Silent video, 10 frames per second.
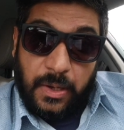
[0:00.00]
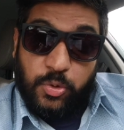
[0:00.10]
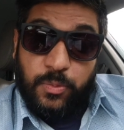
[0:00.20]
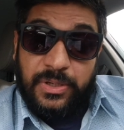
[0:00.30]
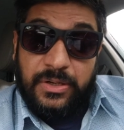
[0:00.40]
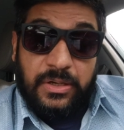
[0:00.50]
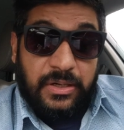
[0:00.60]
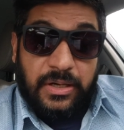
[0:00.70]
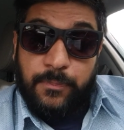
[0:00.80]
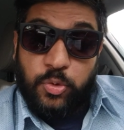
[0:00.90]
आपको बुल,
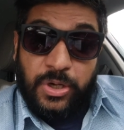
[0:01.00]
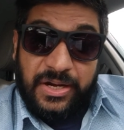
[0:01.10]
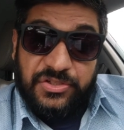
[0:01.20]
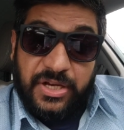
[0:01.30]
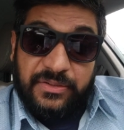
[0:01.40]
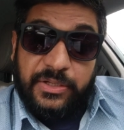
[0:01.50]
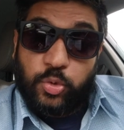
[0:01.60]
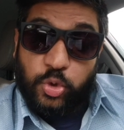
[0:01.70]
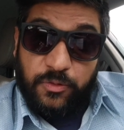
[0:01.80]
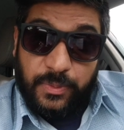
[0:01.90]
आप बुलाना चाहते
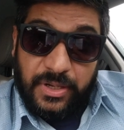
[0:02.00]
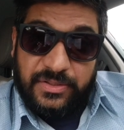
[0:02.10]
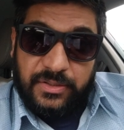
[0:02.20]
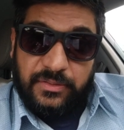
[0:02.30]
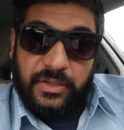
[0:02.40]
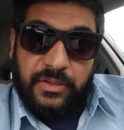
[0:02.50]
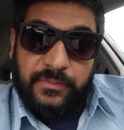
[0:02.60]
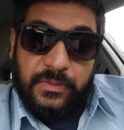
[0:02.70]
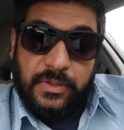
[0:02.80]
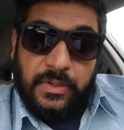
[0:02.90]
हैं उनको भी बुला सकते हैं